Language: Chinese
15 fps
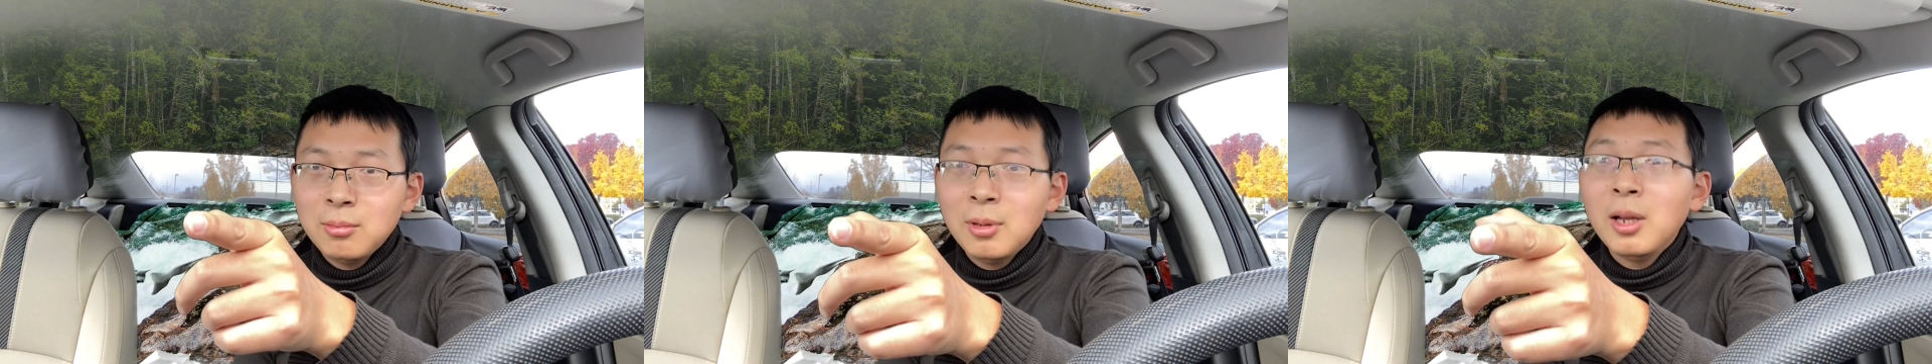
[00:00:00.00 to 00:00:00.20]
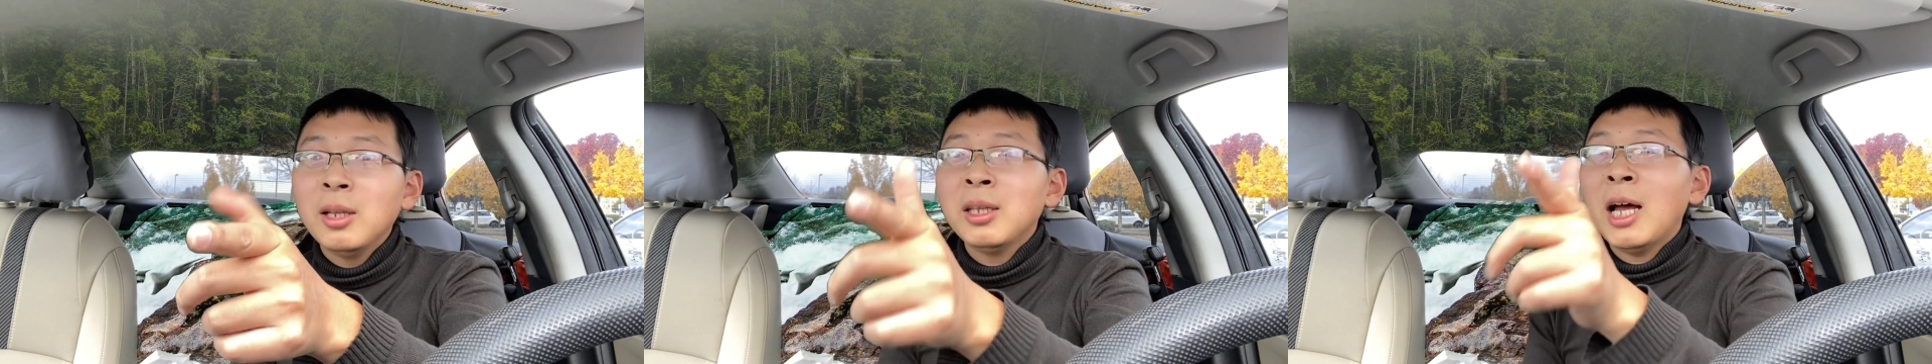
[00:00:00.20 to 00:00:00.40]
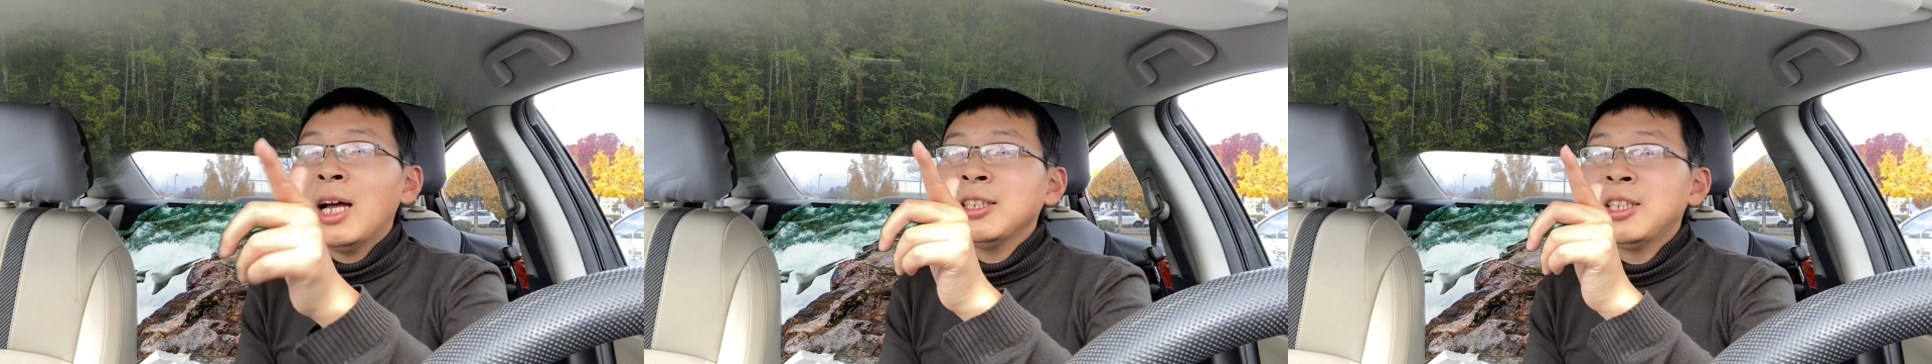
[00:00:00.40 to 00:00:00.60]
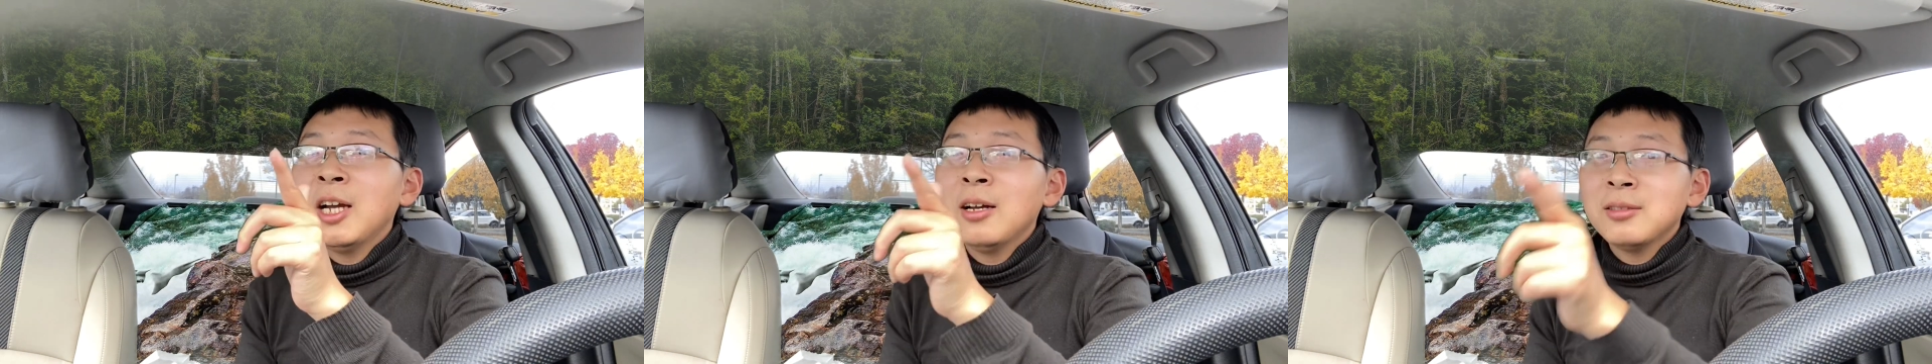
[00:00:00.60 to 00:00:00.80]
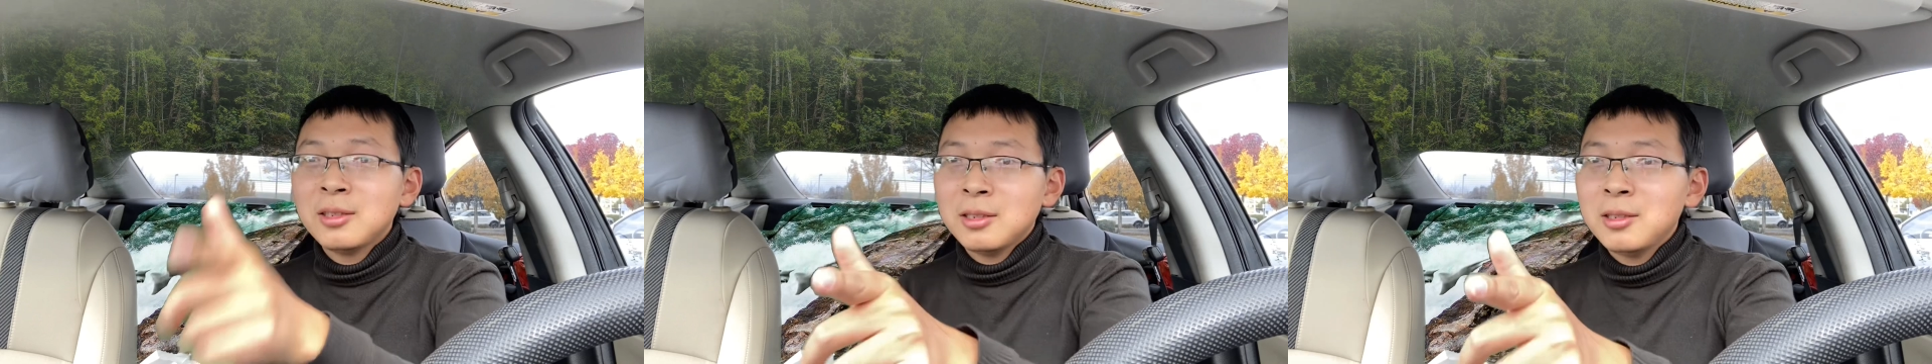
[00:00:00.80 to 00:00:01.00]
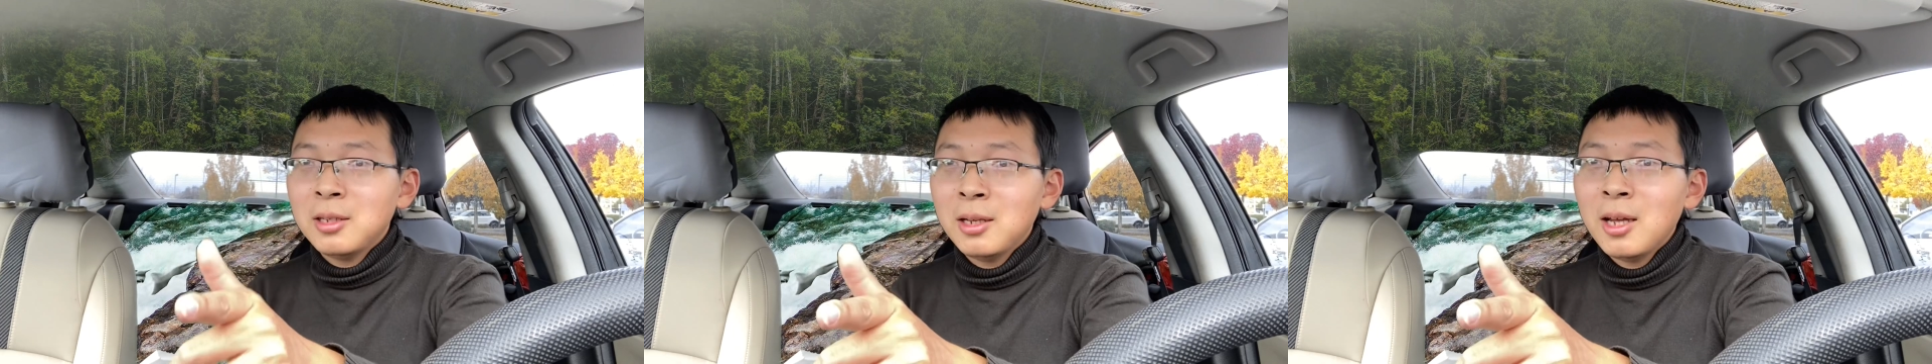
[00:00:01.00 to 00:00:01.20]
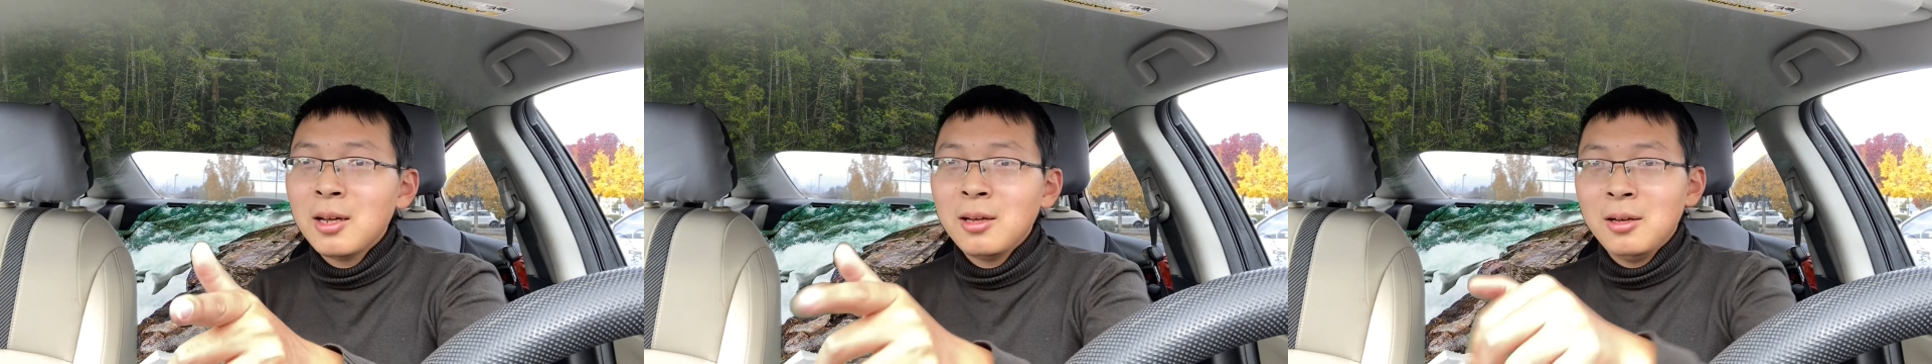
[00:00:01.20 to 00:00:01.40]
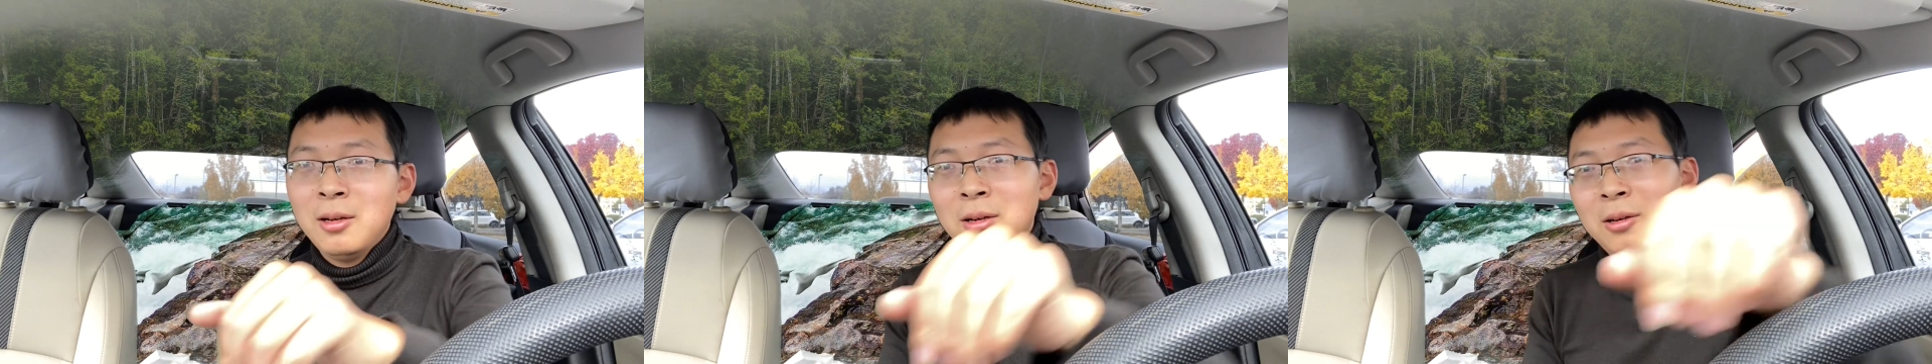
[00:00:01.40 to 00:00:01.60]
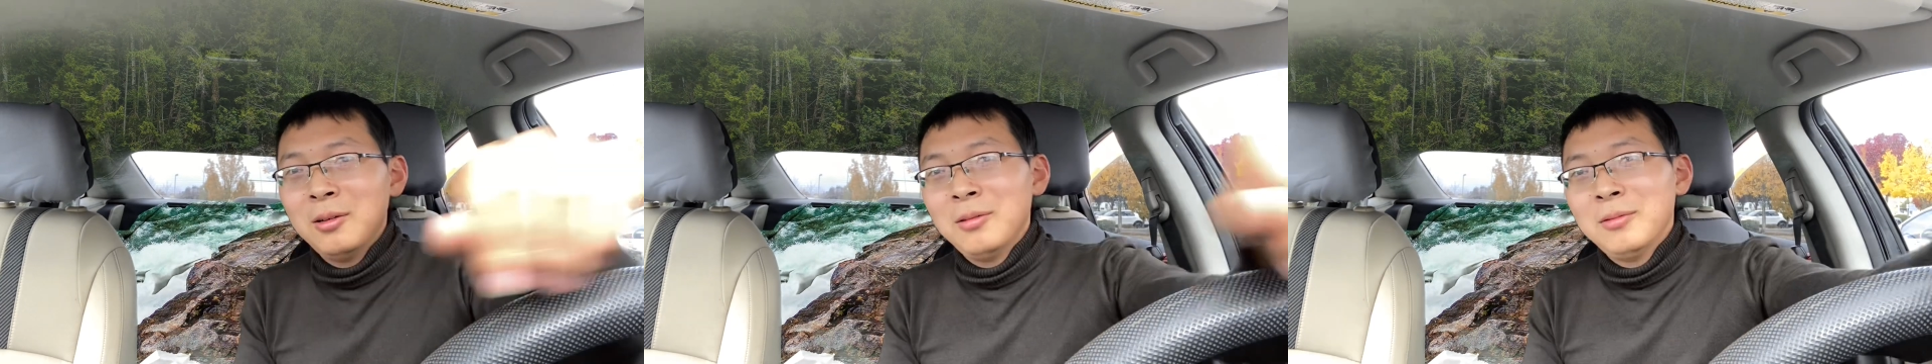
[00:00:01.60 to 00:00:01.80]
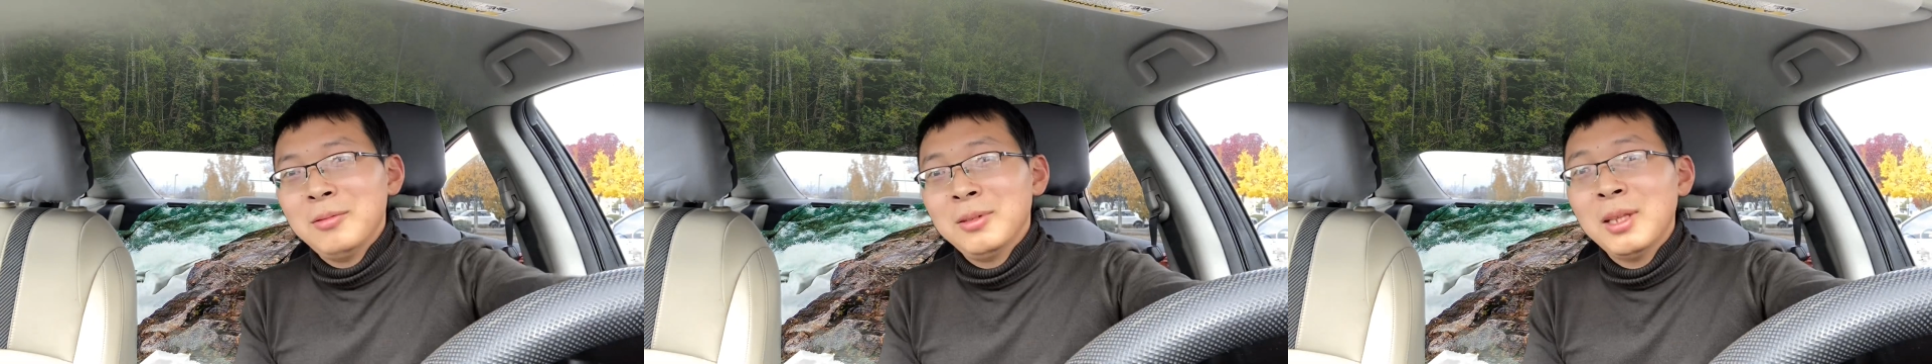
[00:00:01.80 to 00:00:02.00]
拿枪指着那个
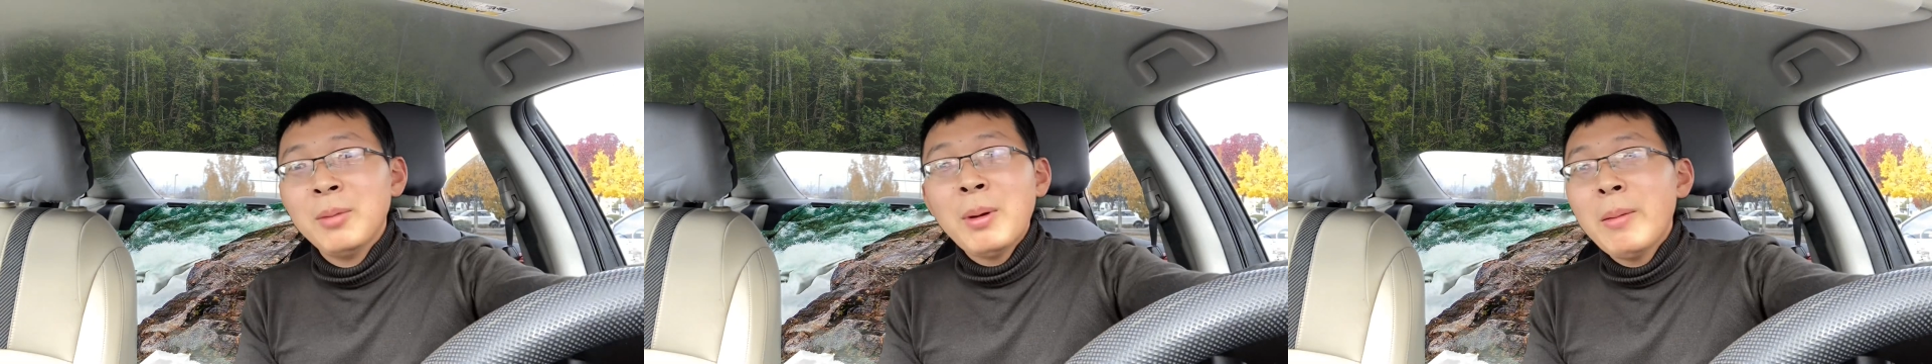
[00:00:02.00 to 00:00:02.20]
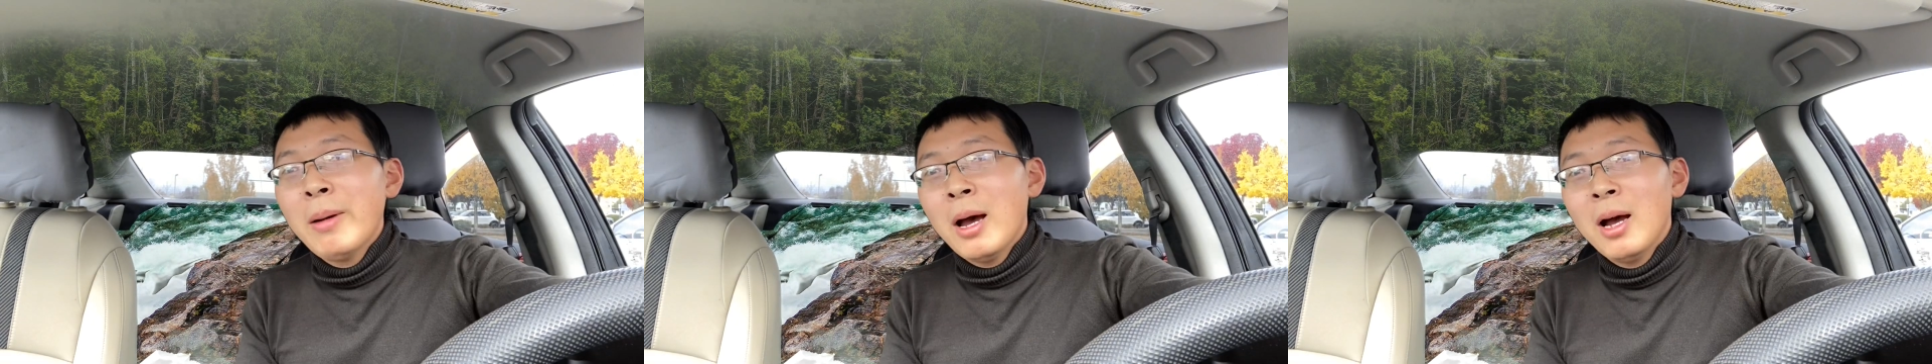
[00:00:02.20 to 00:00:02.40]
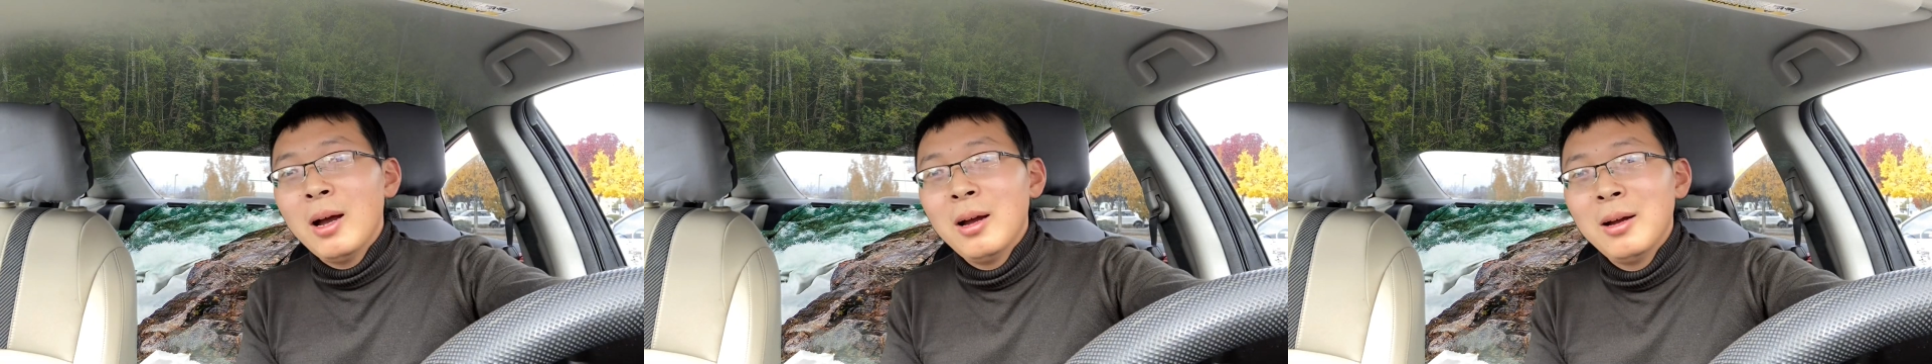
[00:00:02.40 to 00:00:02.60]
他爸爸